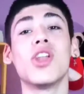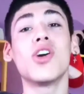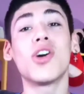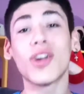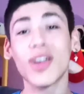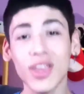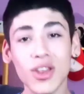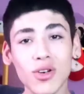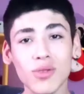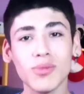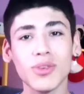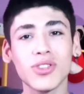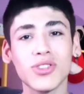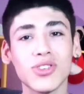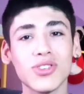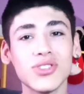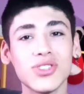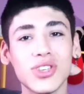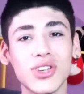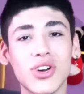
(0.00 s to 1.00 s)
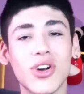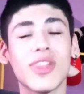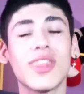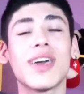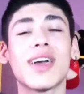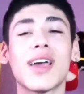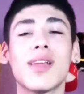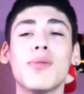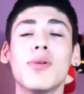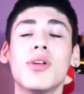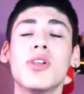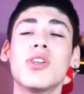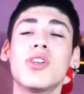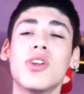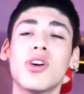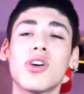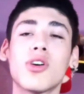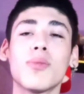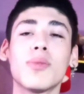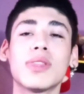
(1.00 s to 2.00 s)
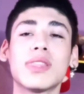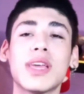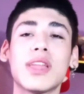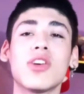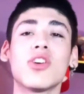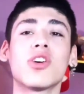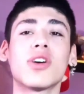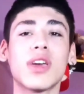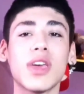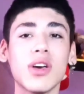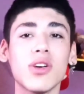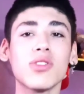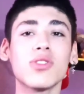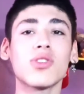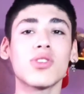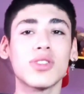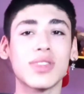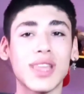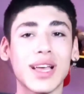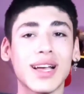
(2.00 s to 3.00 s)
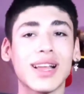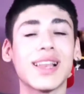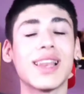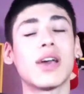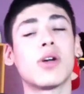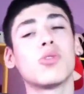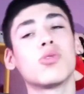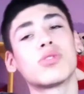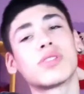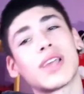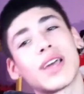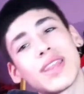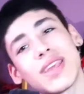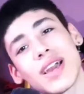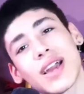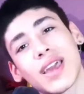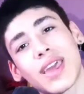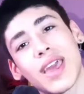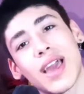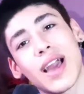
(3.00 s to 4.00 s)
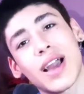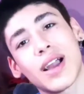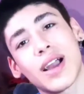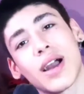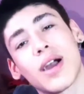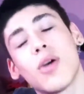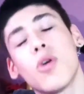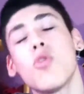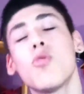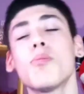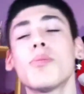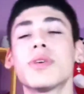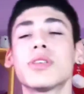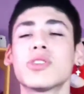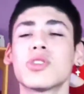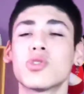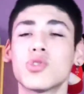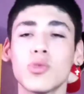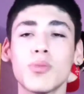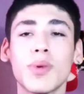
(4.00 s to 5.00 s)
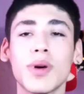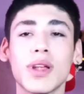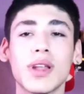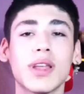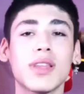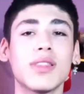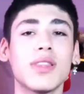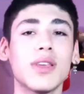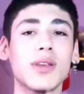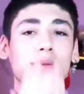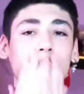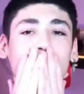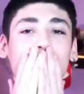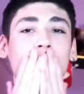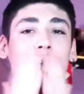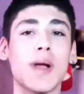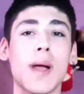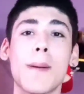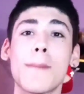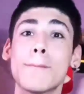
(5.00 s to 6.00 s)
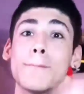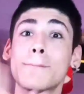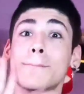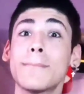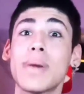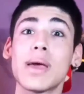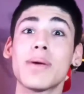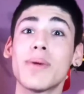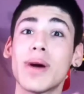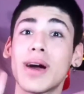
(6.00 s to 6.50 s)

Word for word: Los quiero un montón chicos. Déjenmelo en los comentarios qué otro tag les gustaría que haga. Un beso súper grande. Bye